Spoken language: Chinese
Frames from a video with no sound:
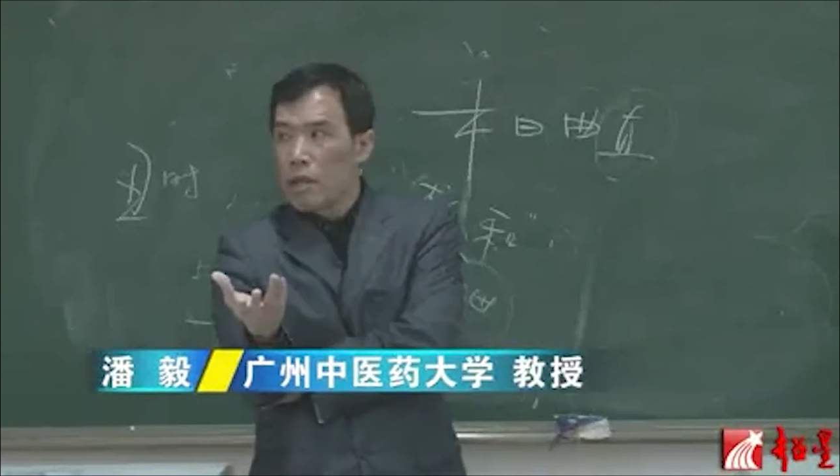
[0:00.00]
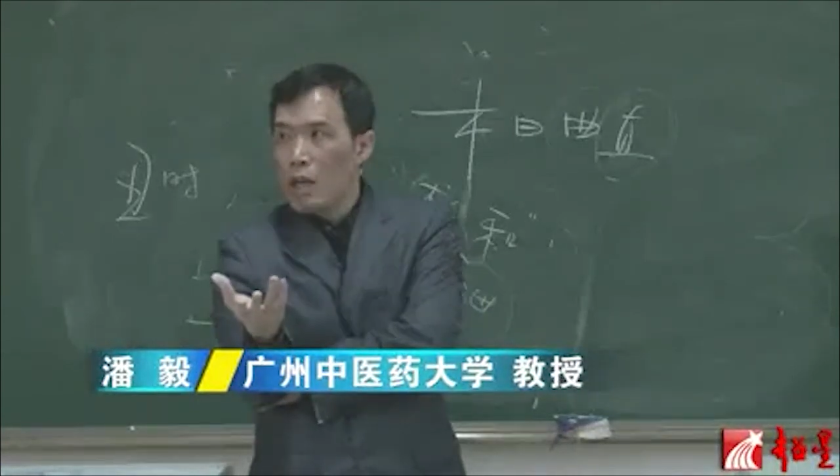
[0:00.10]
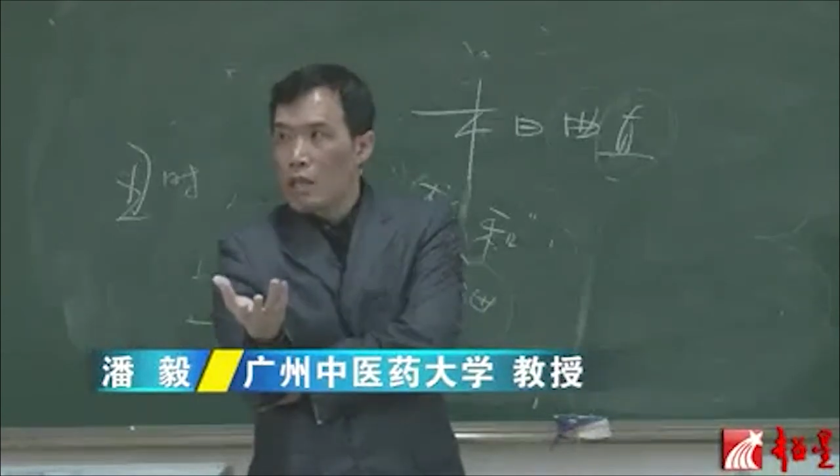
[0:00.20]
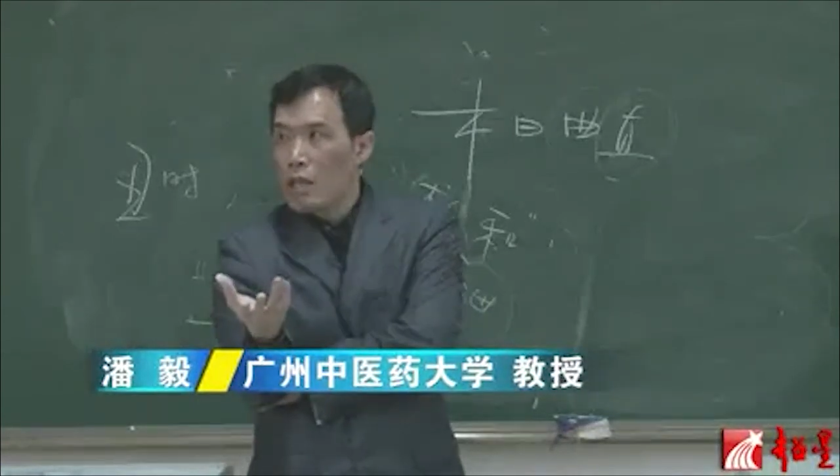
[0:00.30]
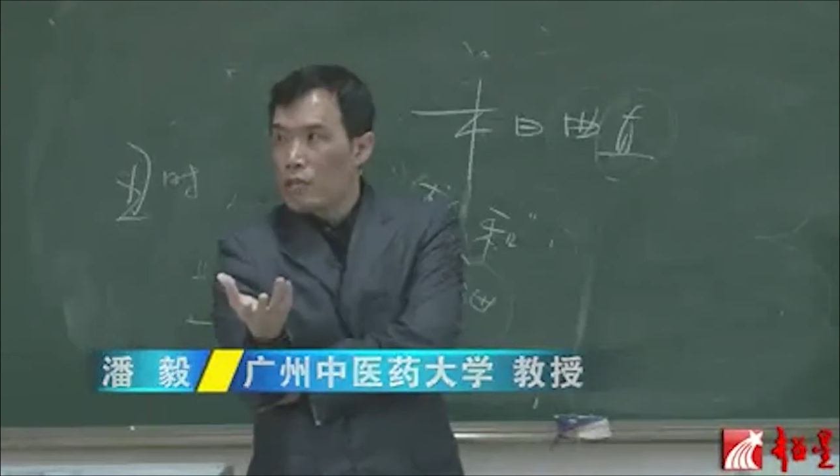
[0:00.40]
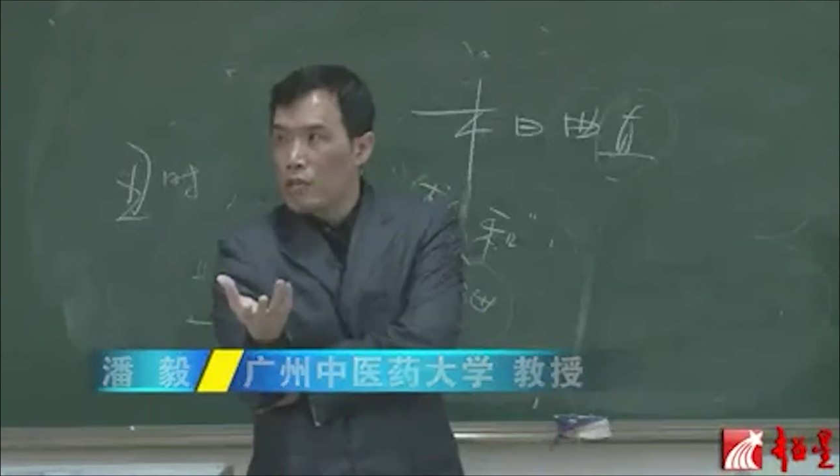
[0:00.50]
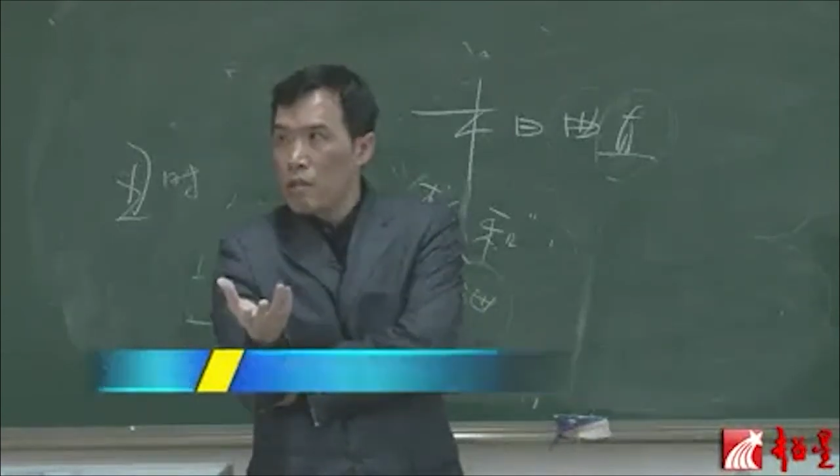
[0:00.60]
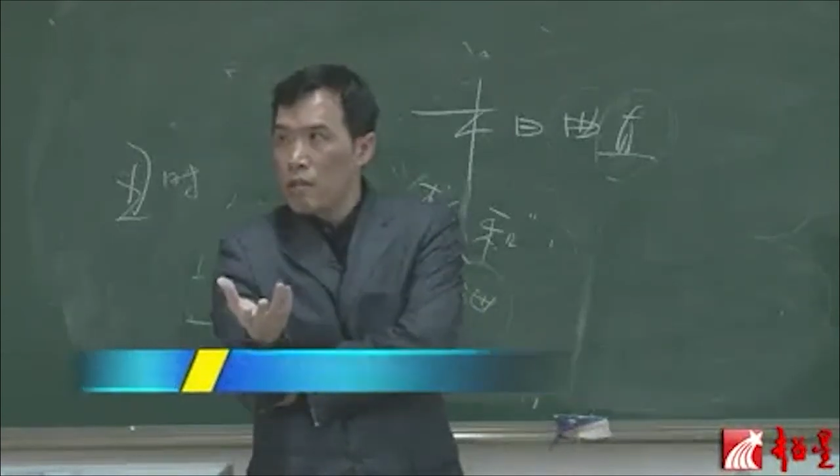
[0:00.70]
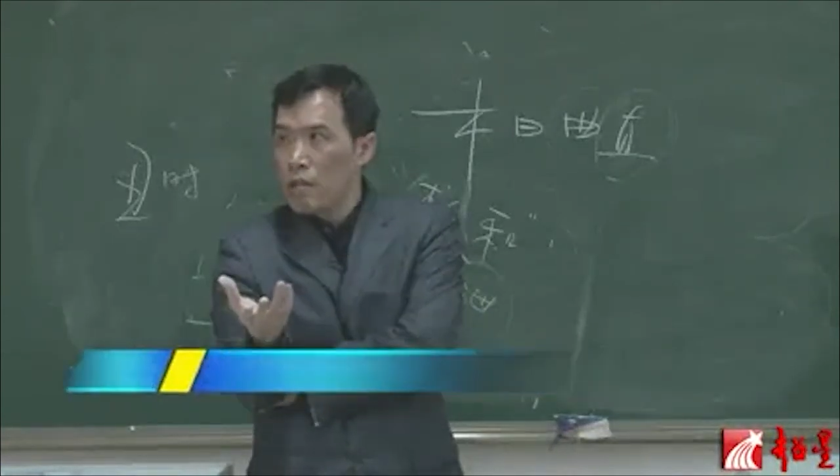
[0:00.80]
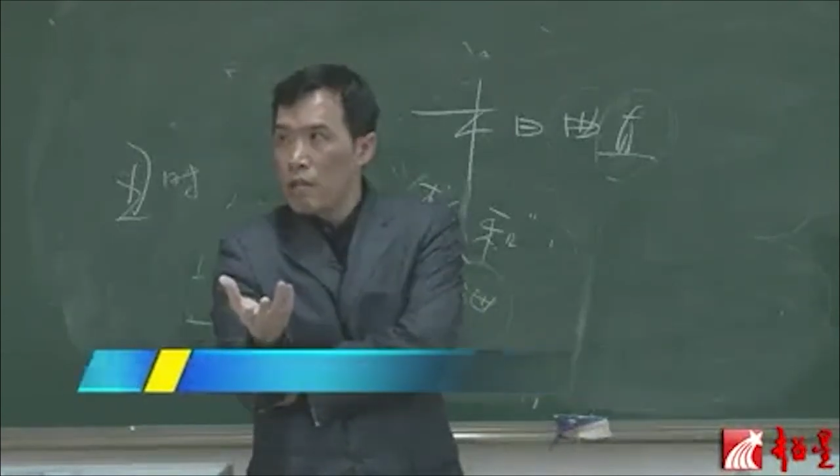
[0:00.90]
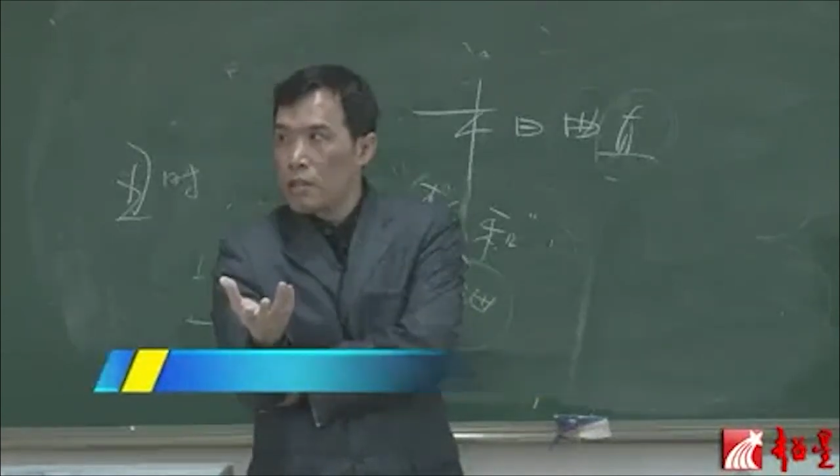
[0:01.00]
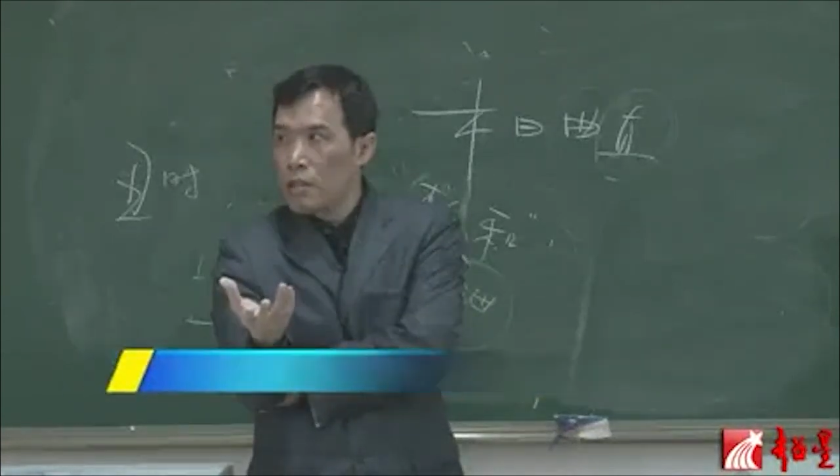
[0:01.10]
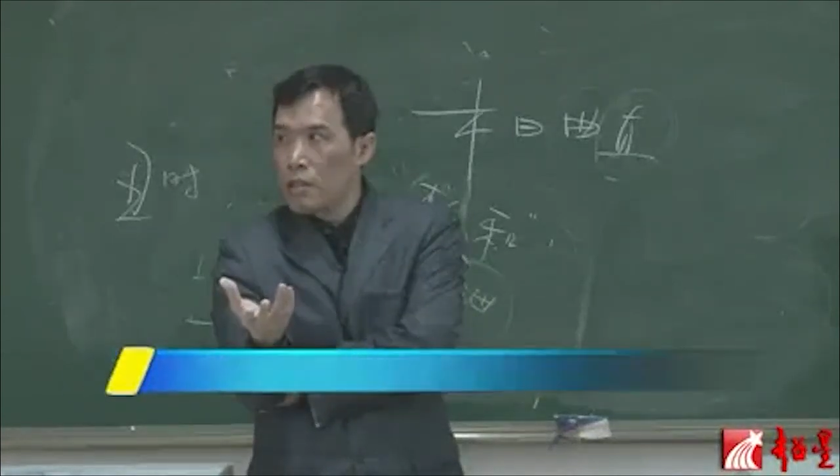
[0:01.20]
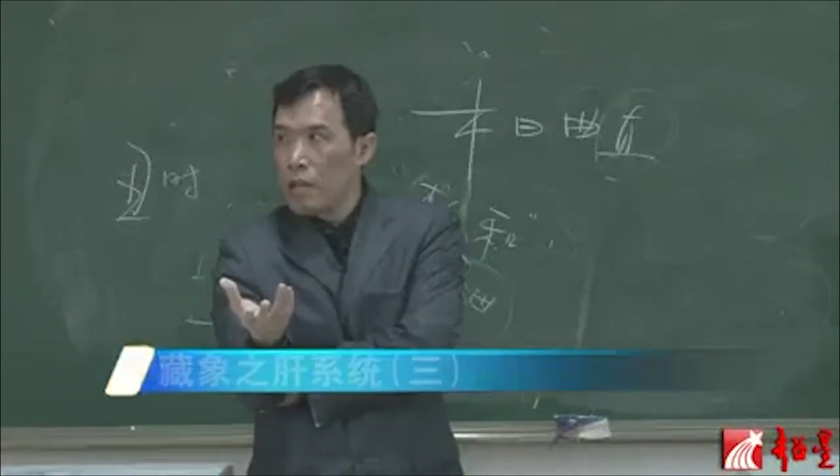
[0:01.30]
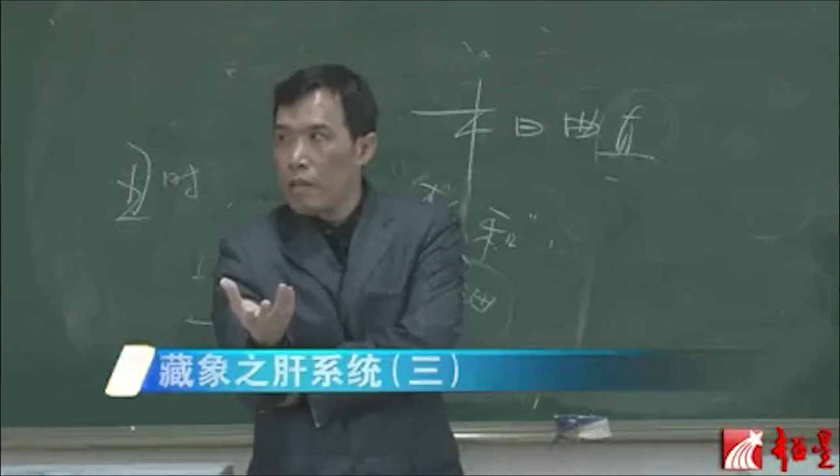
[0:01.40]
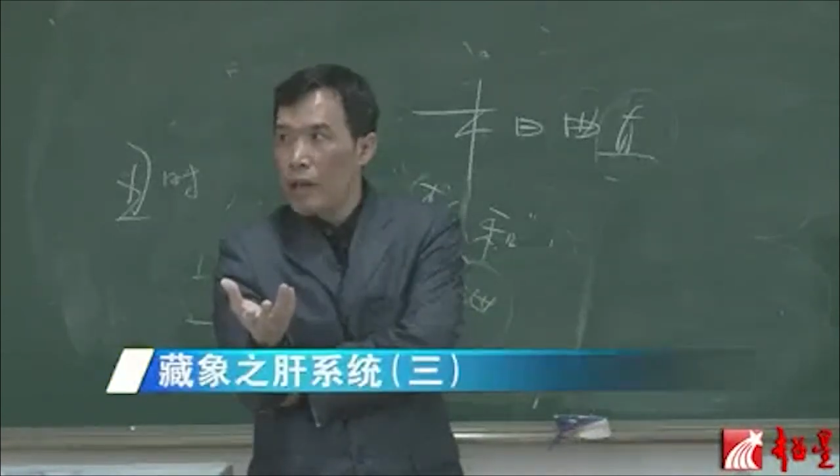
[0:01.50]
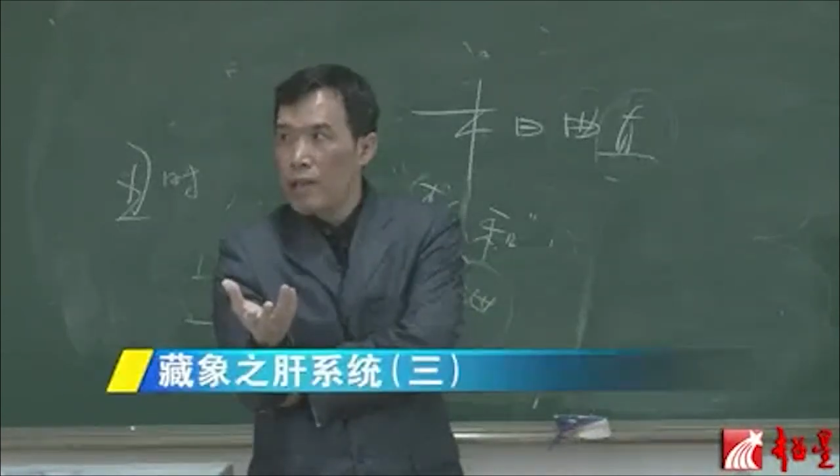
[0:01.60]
肝脏血流量增加百